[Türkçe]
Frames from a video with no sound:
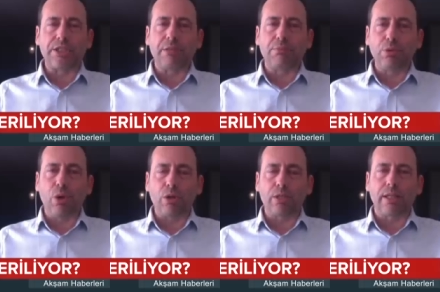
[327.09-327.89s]
İşte
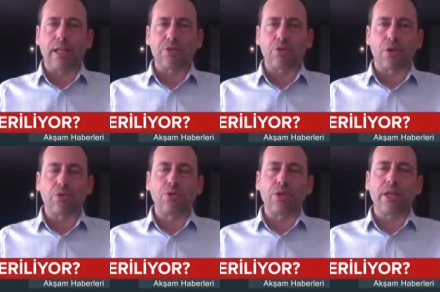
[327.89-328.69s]
bu noktadan
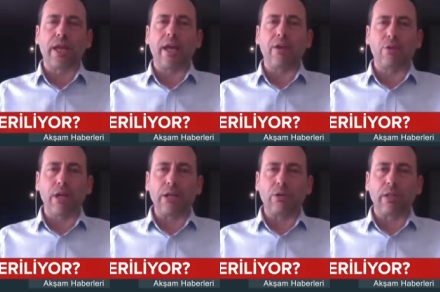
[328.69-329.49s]
sonra Türkiye'ye
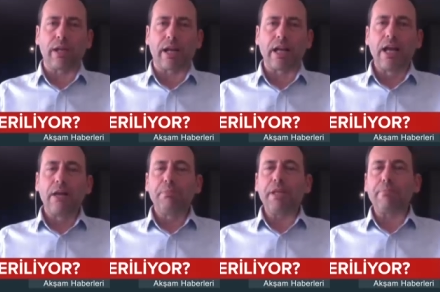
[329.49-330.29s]
yönelik olarak
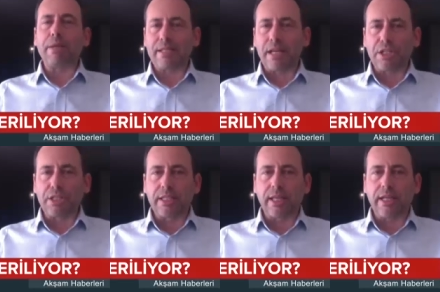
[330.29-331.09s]
bir
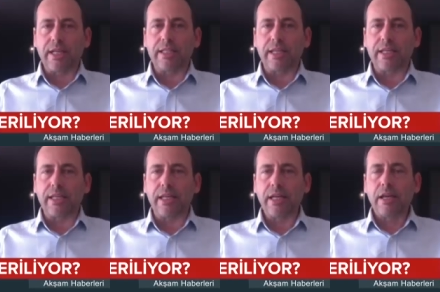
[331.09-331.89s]
mesaj
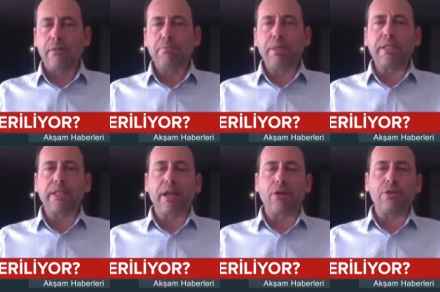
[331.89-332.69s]
niteliğindeki
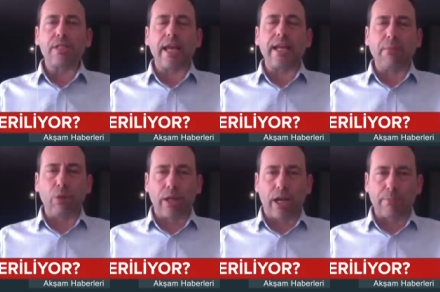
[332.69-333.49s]
bir terörist
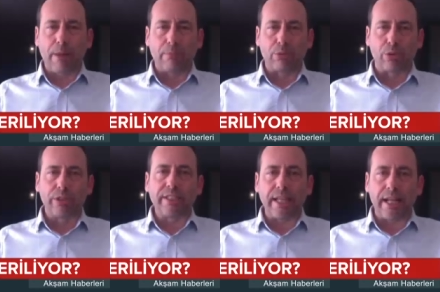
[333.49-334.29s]
eylem olarak ben
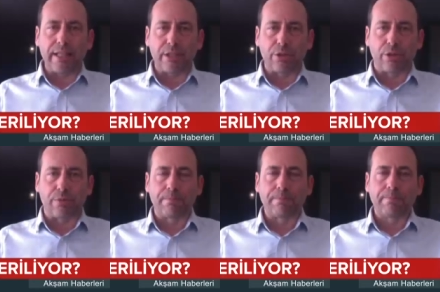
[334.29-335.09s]
bunu
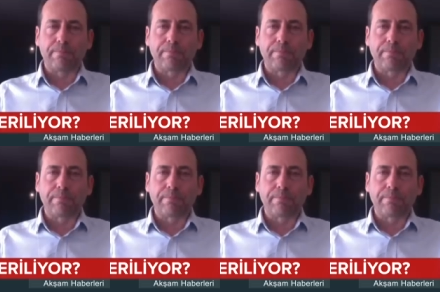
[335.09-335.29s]
nitelendiriyorum.